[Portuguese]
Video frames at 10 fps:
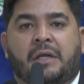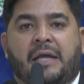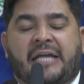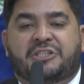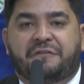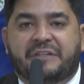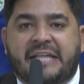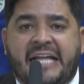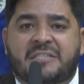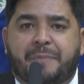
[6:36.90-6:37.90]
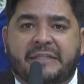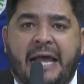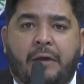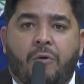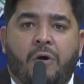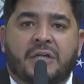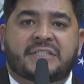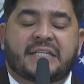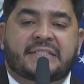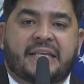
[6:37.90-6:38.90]
atividades
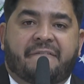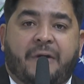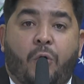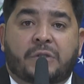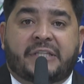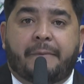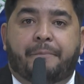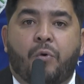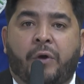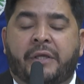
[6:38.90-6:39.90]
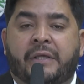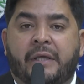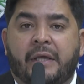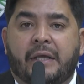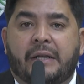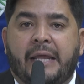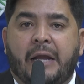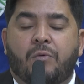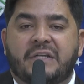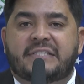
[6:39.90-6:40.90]
pedagógicas que contribuem né,
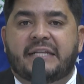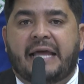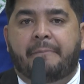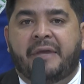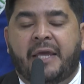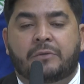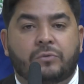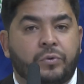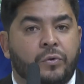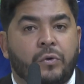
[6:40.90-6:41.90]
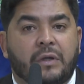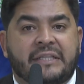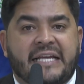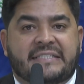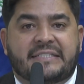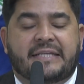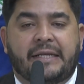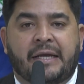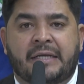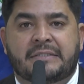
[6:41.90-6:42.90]
com o ensinamento dessas
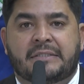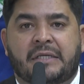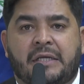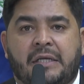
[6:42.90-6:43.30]
crianças.